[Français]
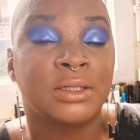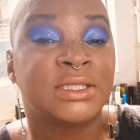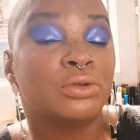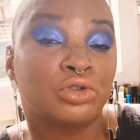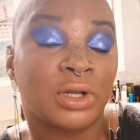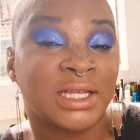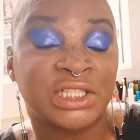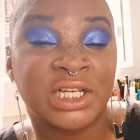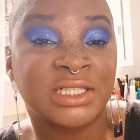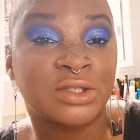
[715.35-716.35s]
Sinon, j'aurais
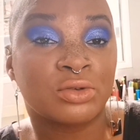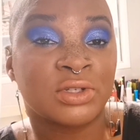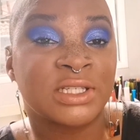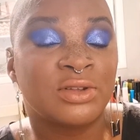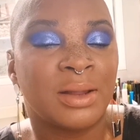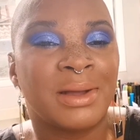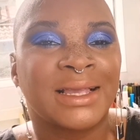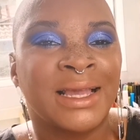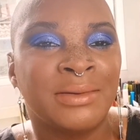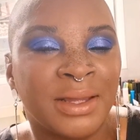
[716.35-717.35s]
déjà acheté sur le site de la
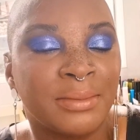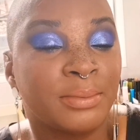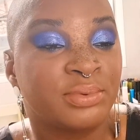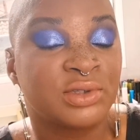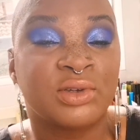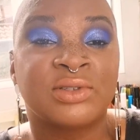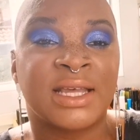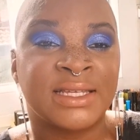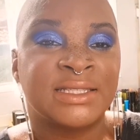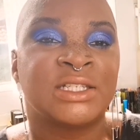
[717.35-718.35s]
marque elle-même, puisque
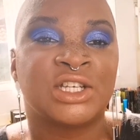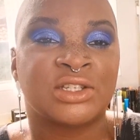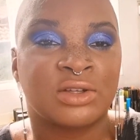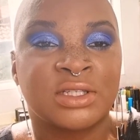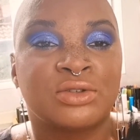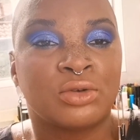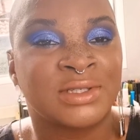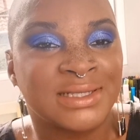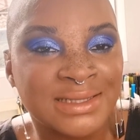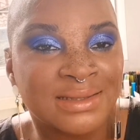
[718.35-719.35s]
ça y est, déjà sorti sur le
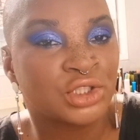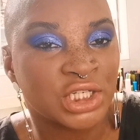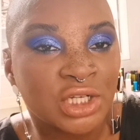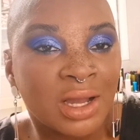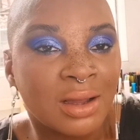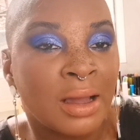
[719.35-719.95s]
site de Chacha.